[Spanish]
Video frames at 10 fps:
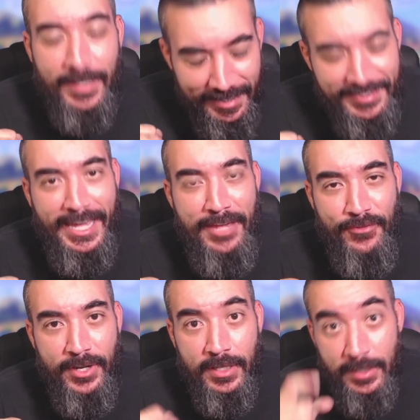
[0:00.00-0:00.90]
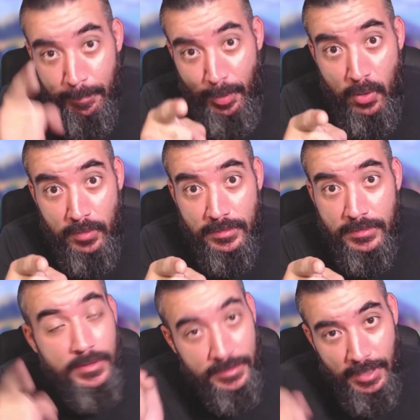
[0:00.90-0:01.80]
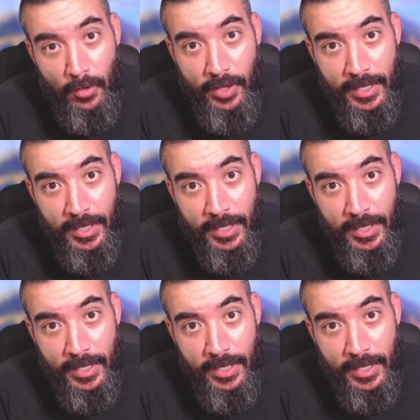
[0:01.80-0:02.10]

Gracias, Game Freak. Poe, te lo